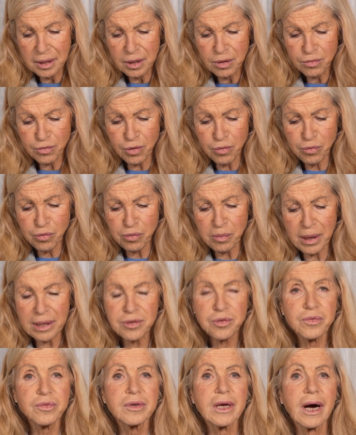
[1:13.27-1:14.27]
fünfmal
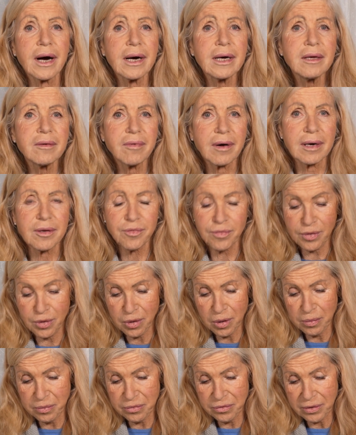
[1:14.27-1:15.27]
so viel Eiweiß wie
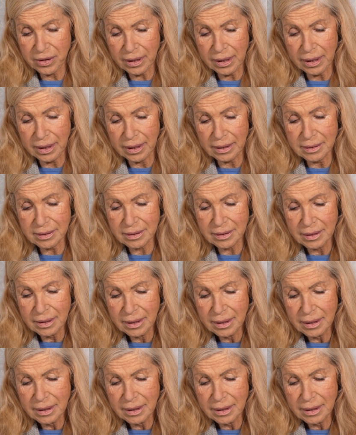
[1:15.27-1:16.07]
Kopfsalat